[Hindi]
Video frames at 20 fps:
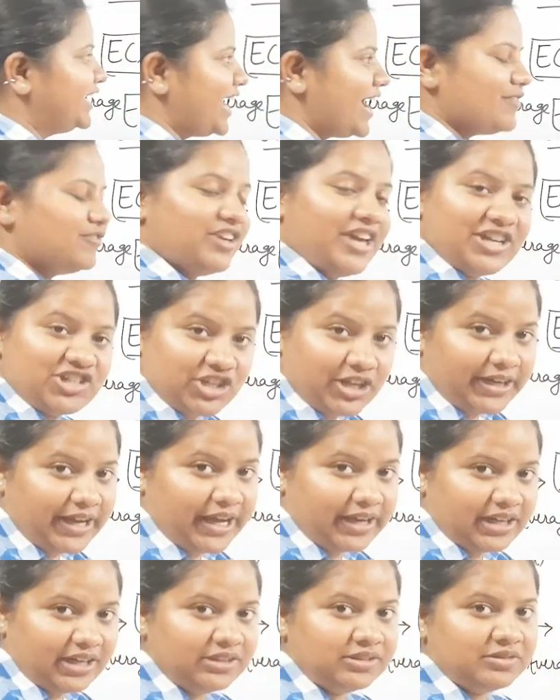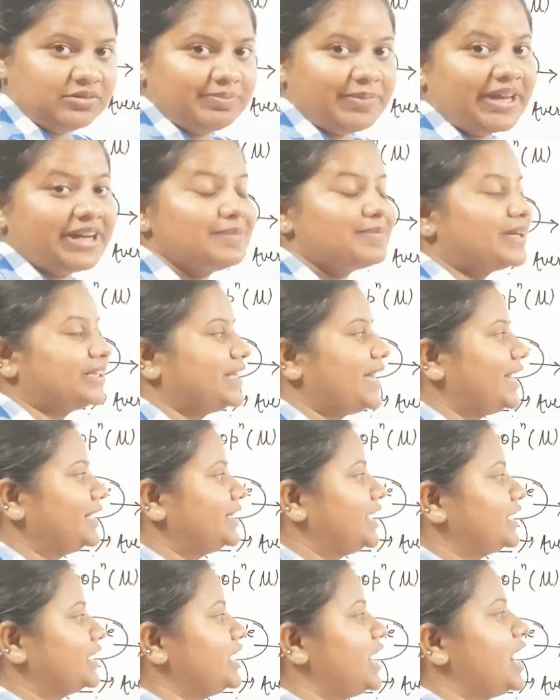डेविएशन है ना मैंने बताया
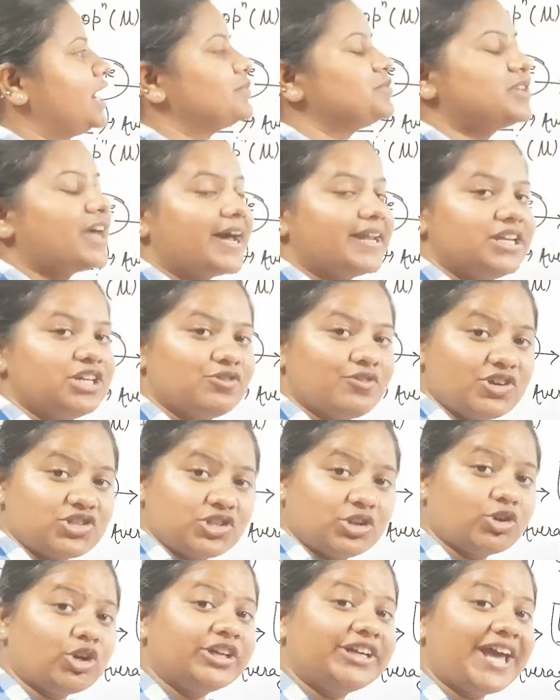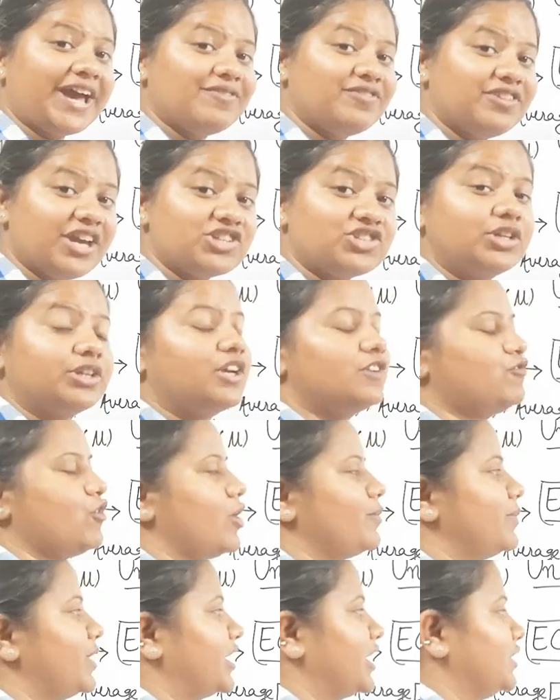था कि हम सारी इक्वेशन को डेविएशन के
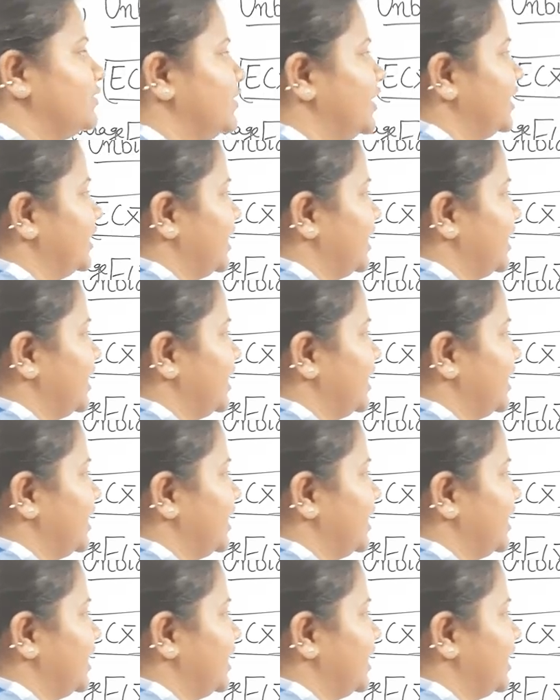फॉर्म में कन्वर्ट